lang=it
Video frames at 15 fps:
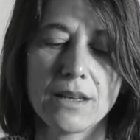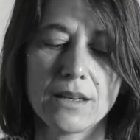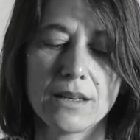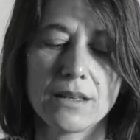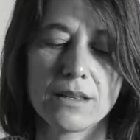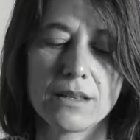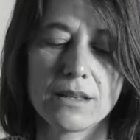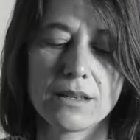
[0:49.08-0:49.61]

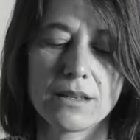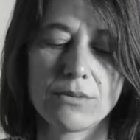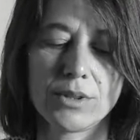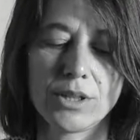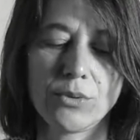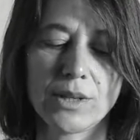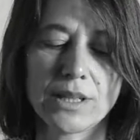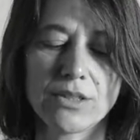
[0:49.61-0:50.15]
Eh,
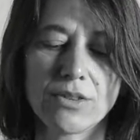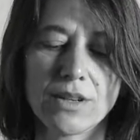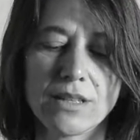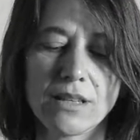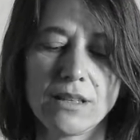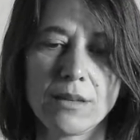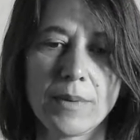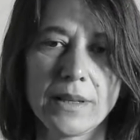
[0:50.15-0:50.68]
un'educazione
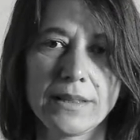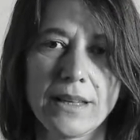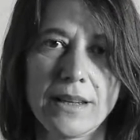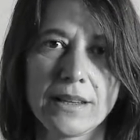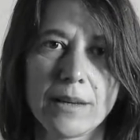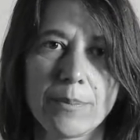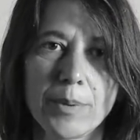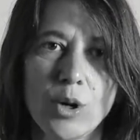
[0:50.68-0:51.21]

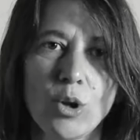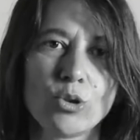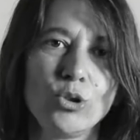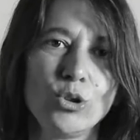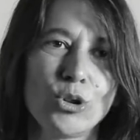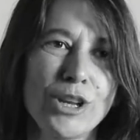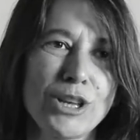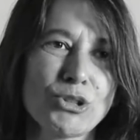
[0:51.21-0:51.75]
sentimentale che però
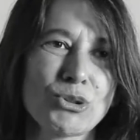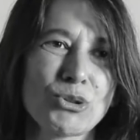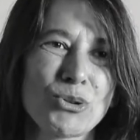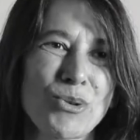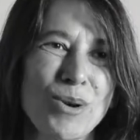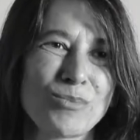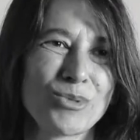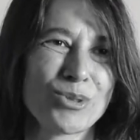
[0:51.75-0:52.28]
non è
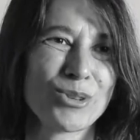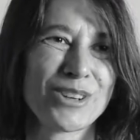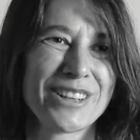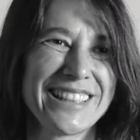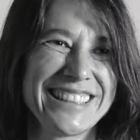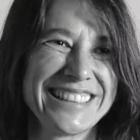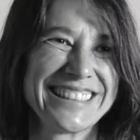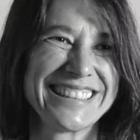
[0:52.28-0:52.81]
solo
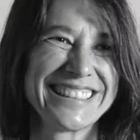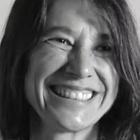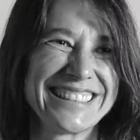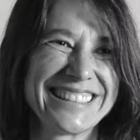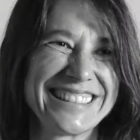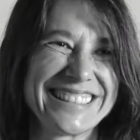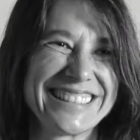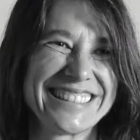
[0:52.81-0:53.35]
amore,
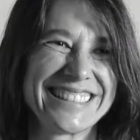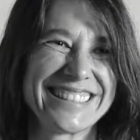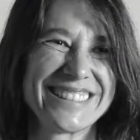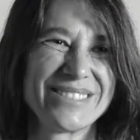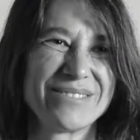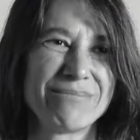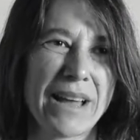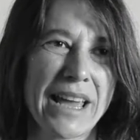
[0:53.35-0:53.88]

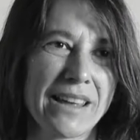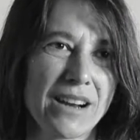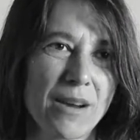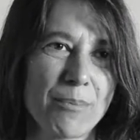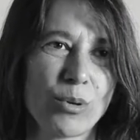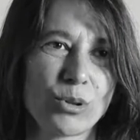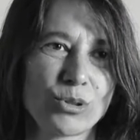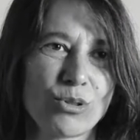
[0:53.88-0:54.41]
eh, ma è il
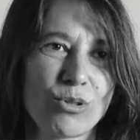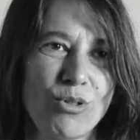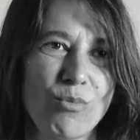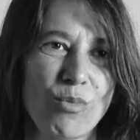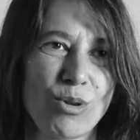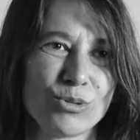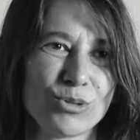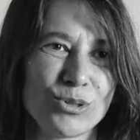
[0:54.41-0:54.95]
rapporto col
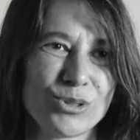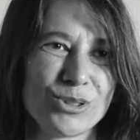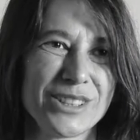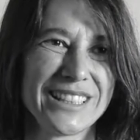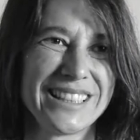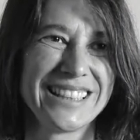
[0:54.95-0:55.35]
mondo.